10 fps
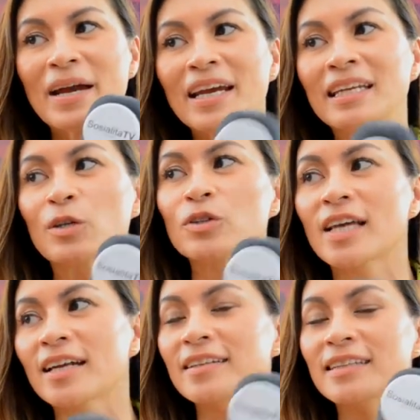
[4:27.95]
yang
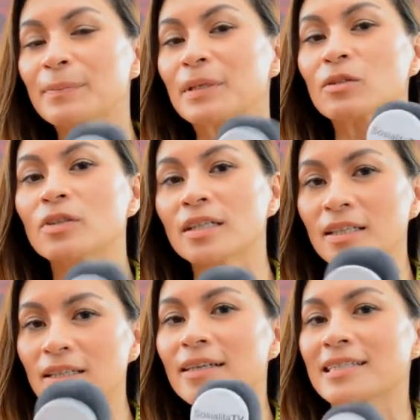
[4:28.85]
pengen ikutan trip
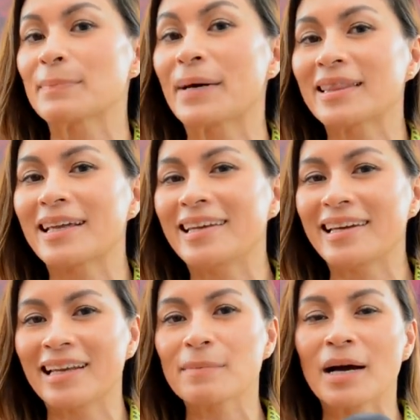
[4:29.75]
ke Turki ini
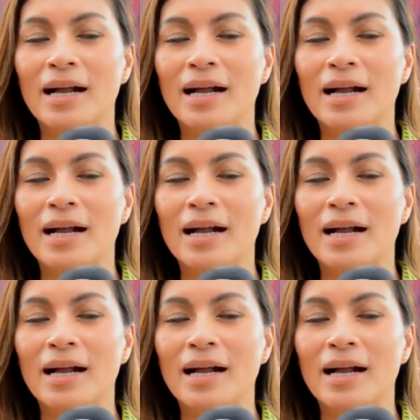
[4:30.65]
kesempatan